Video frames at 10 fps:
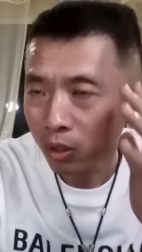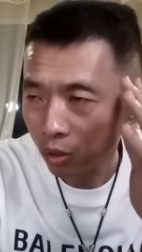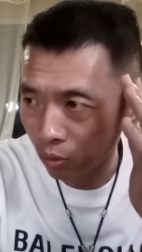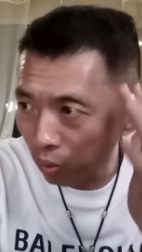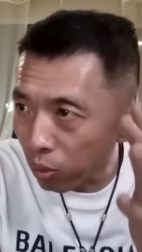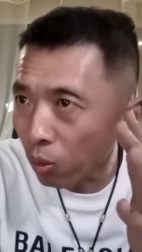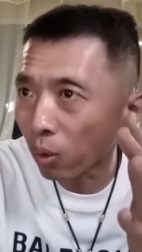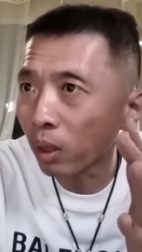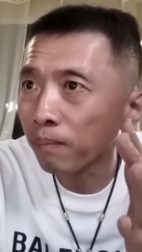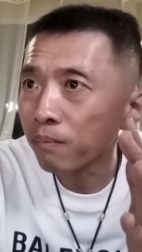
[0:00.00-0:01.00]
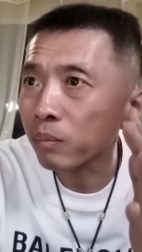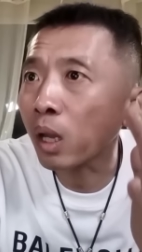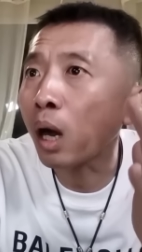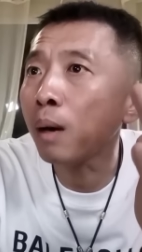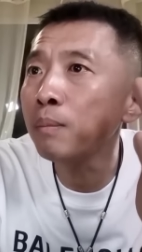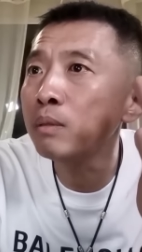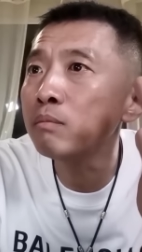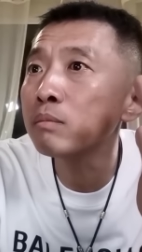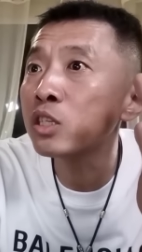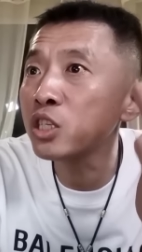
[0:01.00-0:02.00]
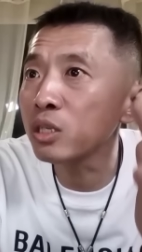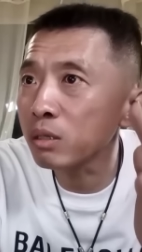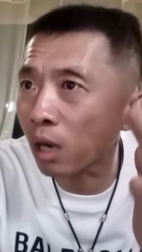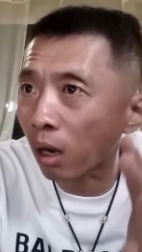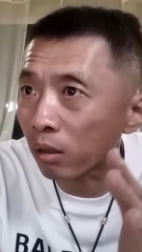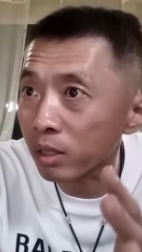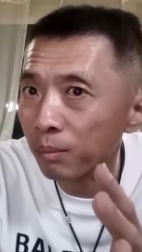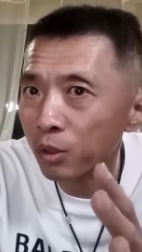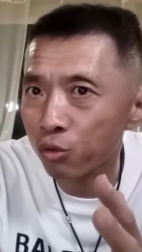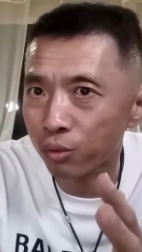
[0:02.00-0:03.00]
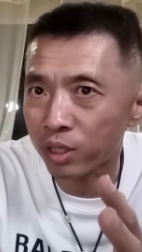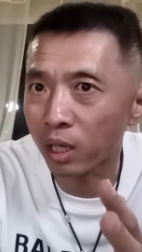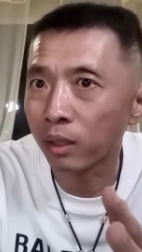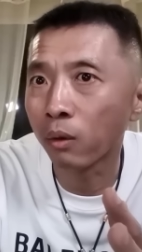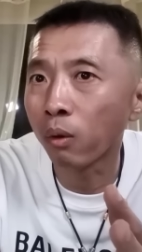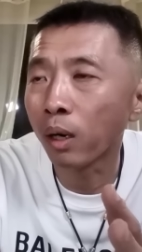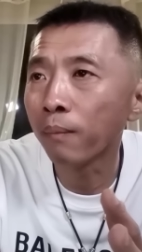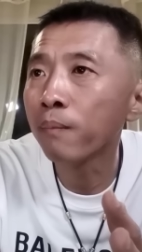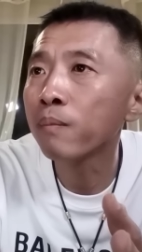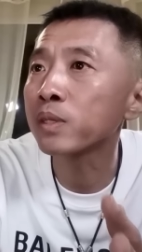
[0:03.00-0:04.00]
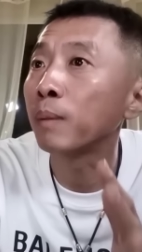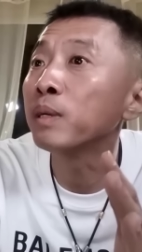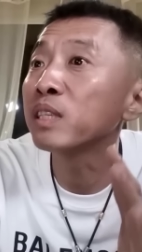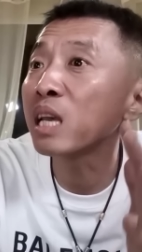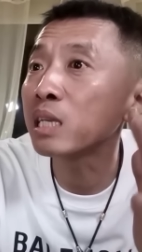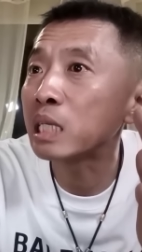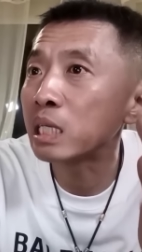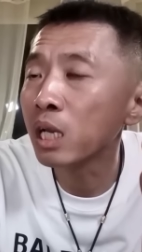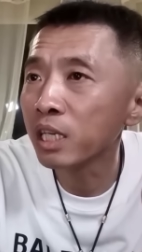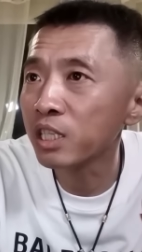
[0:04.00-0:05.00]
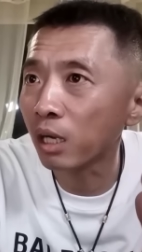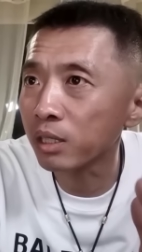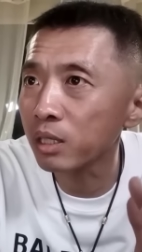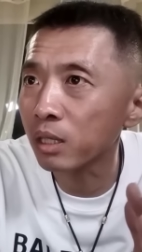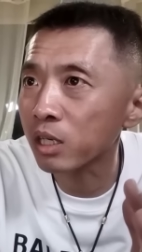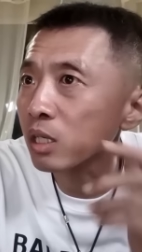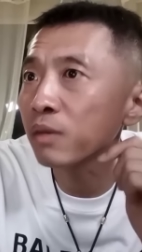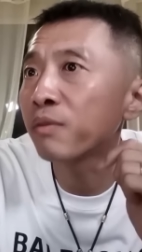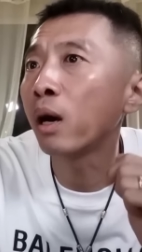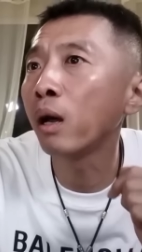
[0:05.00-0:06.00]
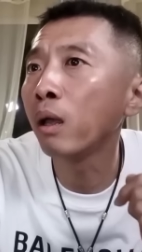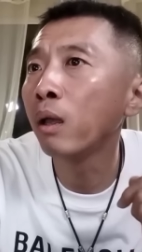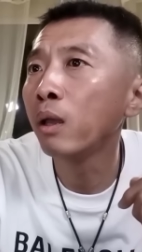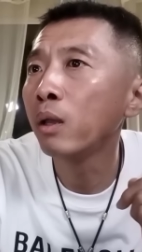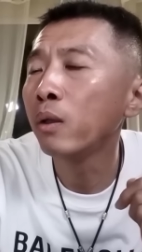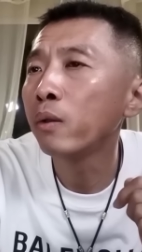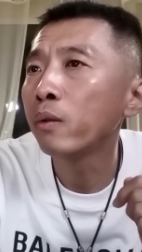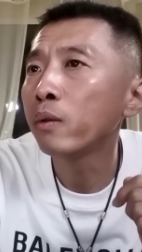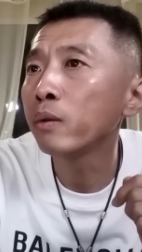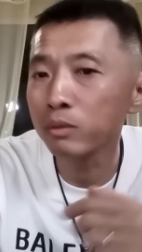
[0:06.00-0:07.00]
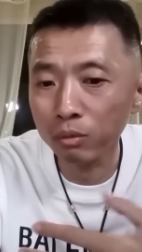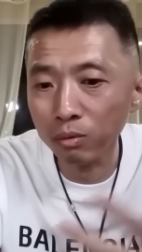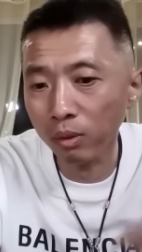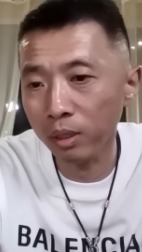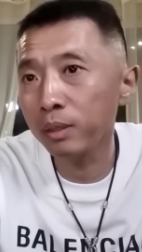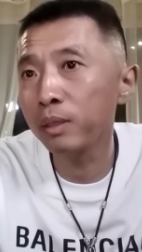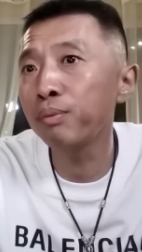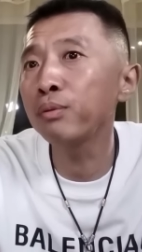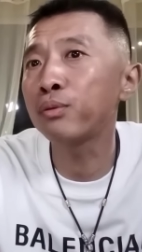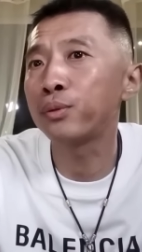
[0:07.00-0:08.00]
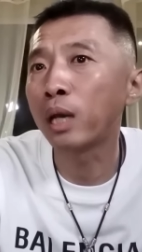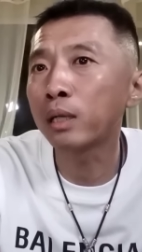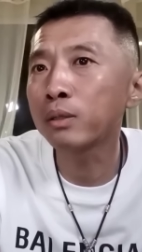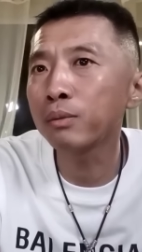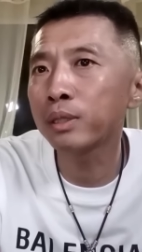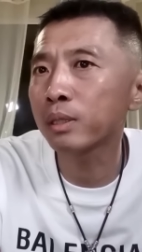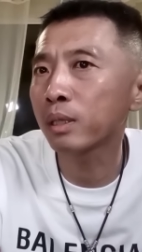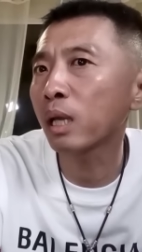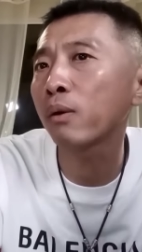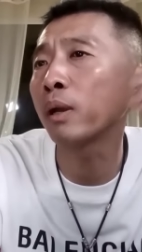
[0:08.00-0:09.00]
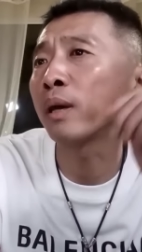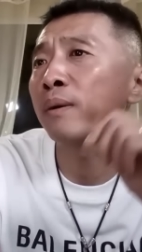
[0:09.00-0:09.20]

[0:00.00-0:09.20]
如果他们经常这么取钱的话，咱们再详细的设计方案。那如果人家这不取钱了，就一次拉倒了，